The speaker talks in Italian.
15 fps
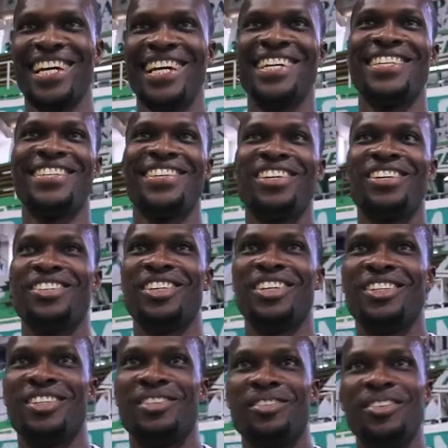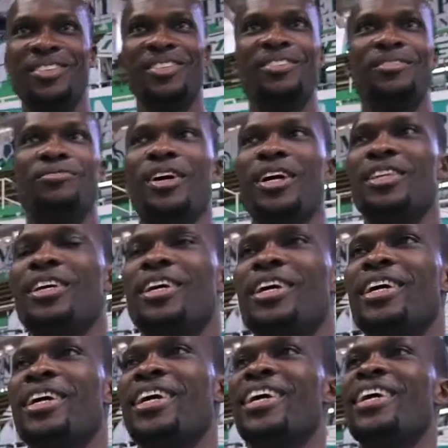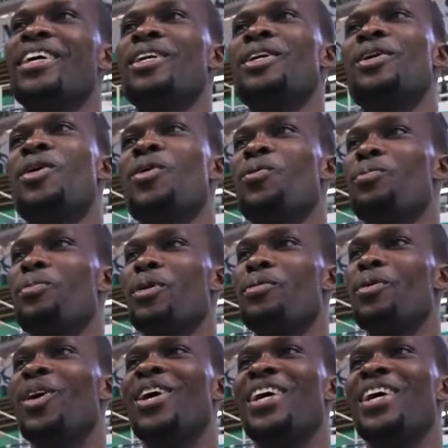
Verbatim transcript: Sì, sì, sì, infatti eh, primo,